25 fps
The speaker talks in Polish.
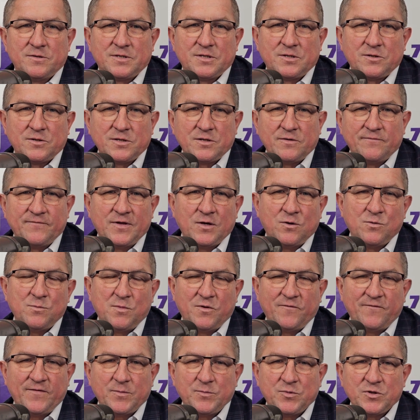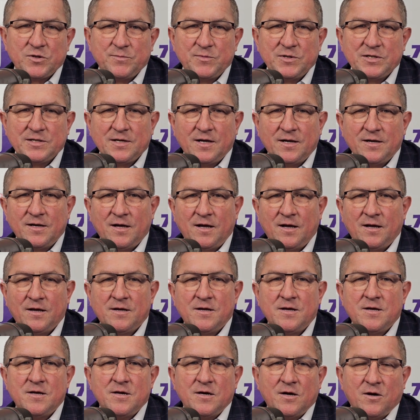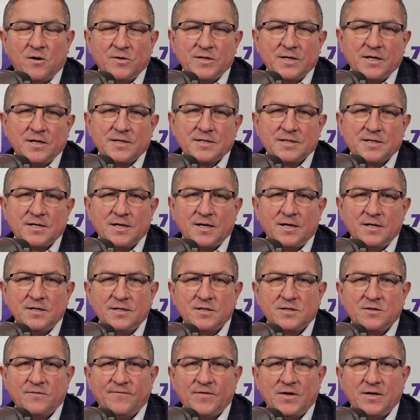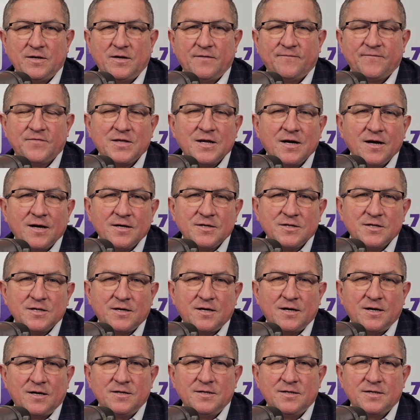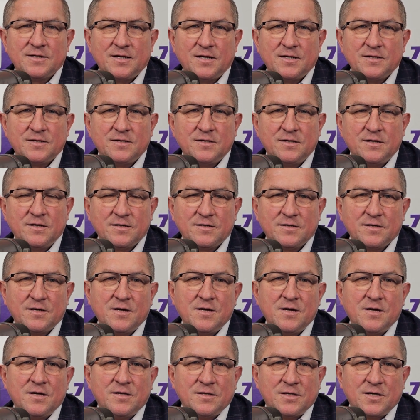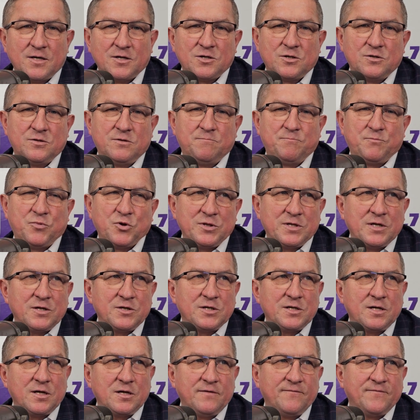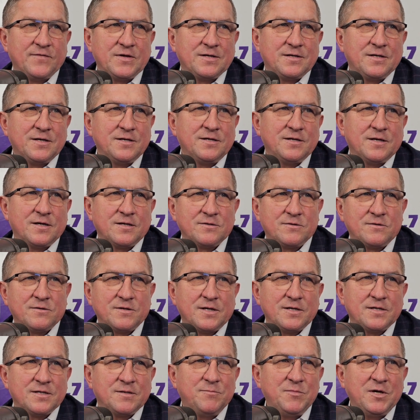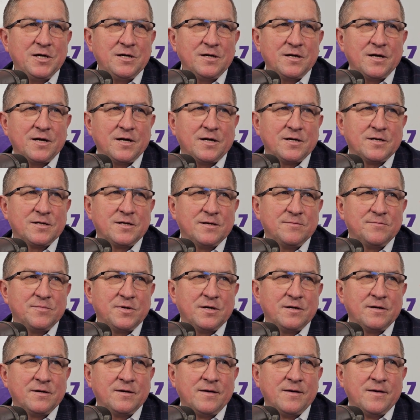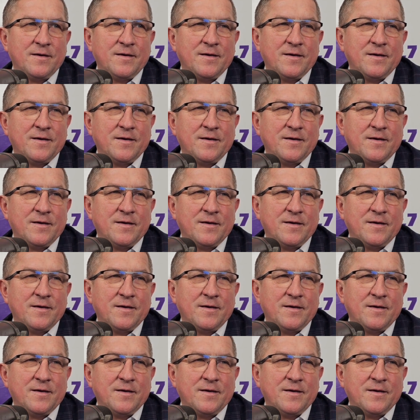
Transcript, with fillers: e, stosowna umowa podpisana. Ona jest zrealizowana. W trakcie realizacji jest też potężna inwestycja, która zmienia jak gdyby